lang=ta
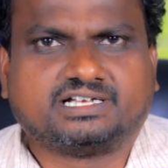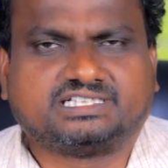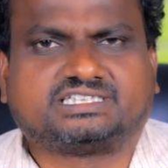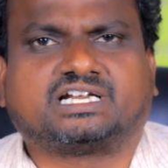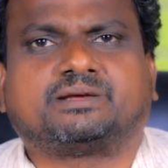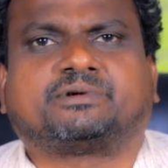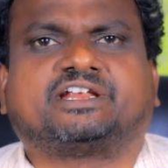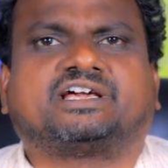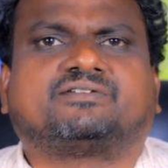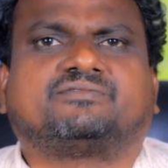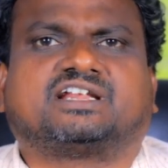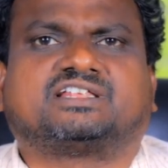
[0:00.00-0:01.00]
இத்தனை மணி
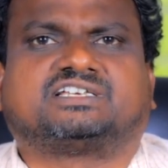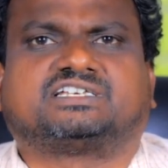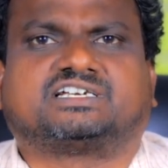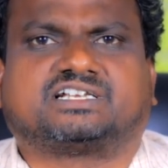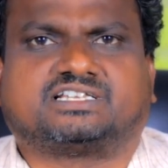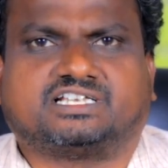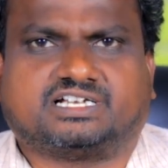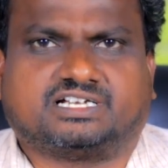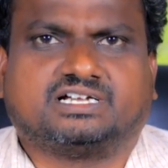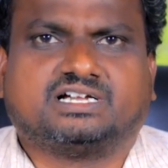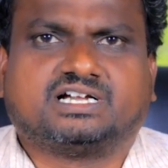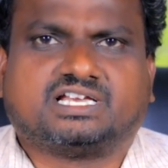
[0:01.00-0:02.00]
நேரம் வேலை செய்திருக்கிறது
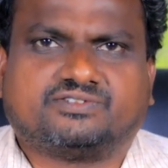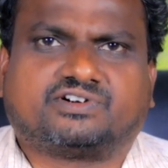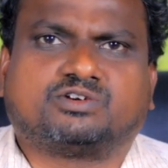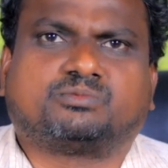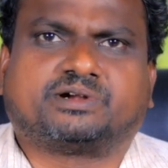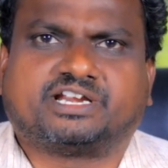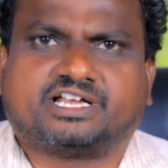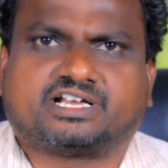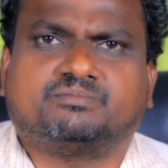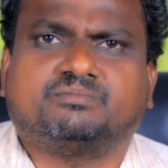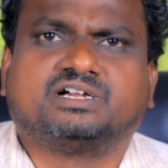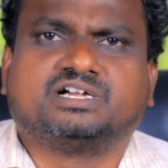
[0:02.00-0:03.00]
இவ்வளவு மணி
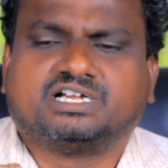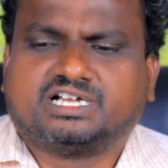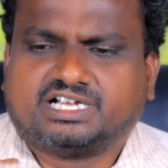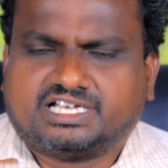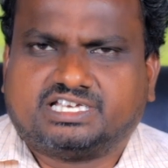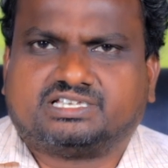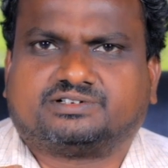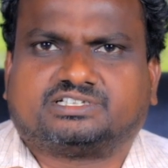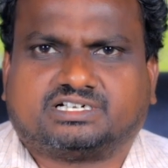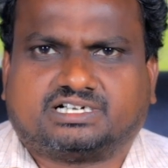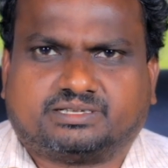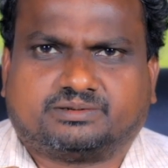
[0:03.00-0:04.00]
நேரம் இது
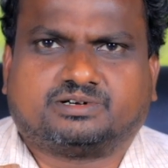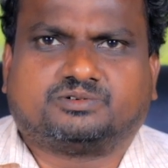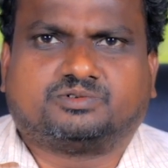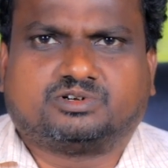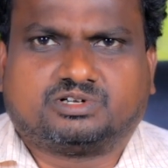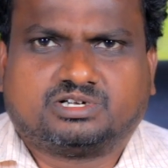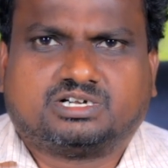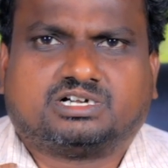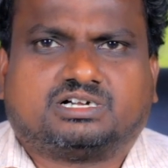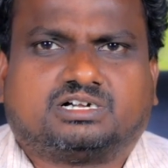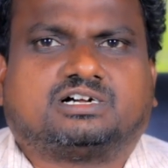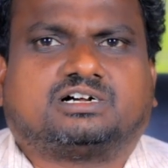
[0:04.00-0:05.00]
வந்து அந்த
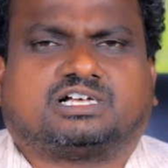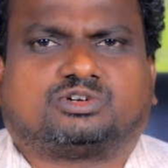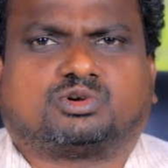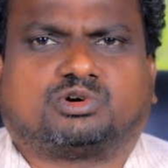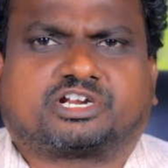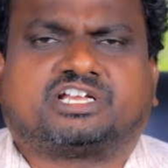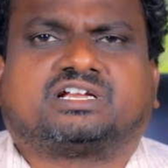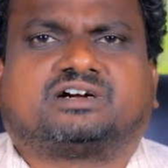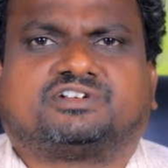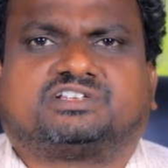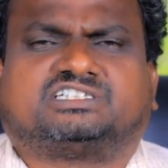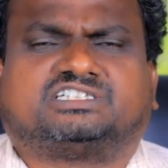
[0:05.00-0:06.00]
அதோடய ஒர்க்கிங்
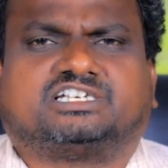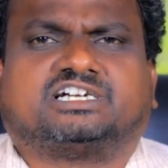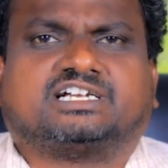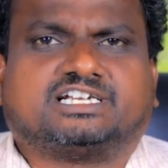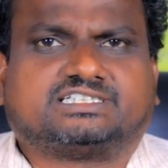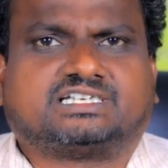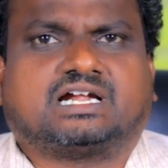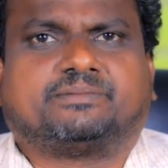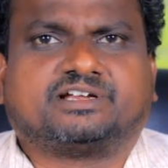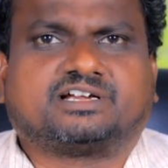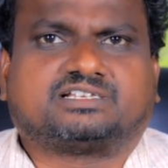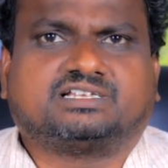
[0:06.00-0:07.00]
ஹவர்ஸ் இத்தனை
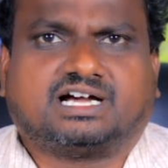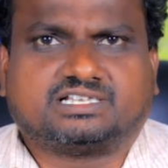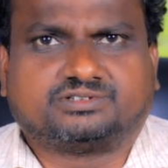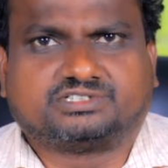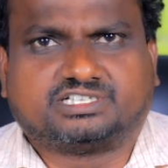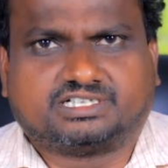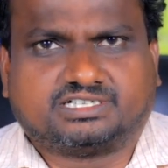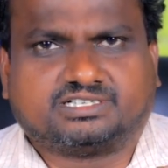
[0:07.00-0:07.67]
அப்படிங்கிறது அது வந்து